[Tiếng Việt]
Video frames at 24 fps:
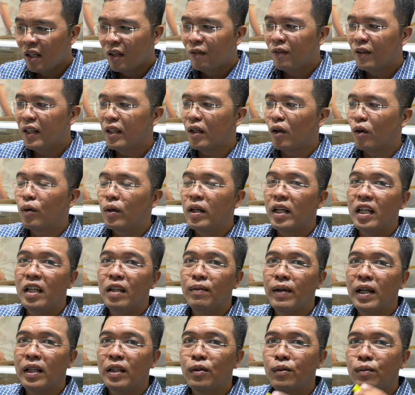ví dụ khi
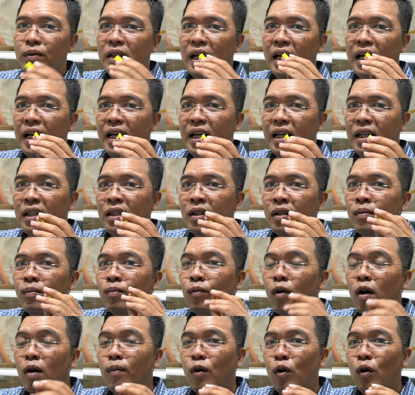mà chúng ta
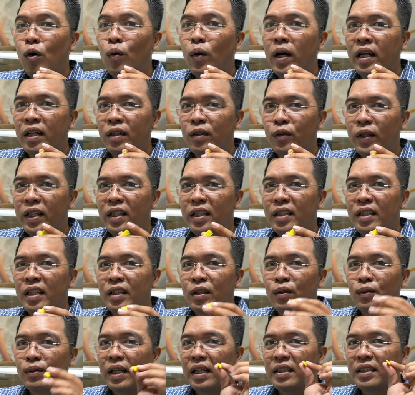mua một khẩu que đường huyết thì
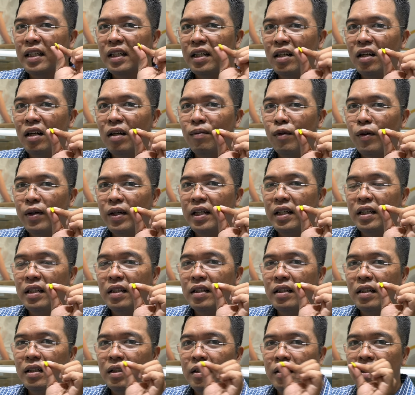chúng ta sẽ có một cái
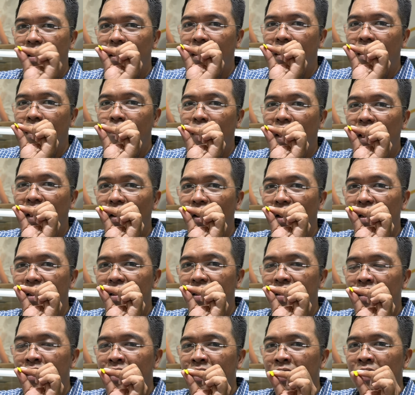à, mã code
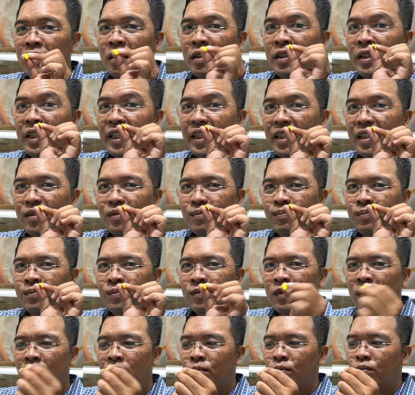riêng
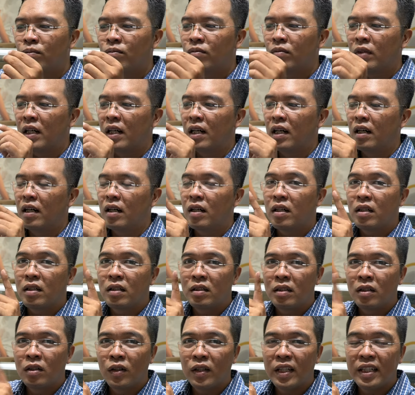à,
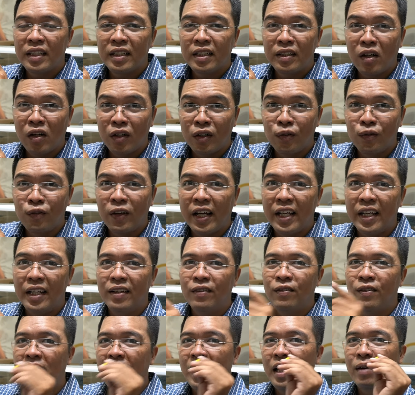cholesterol cũng vậy
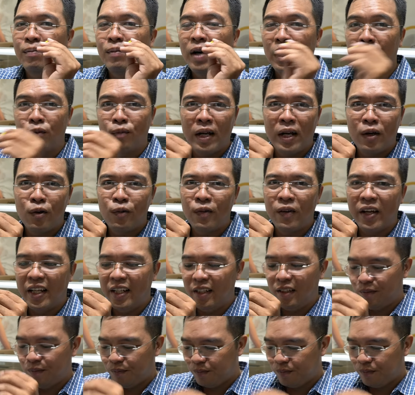và mở trong máu cũng vậy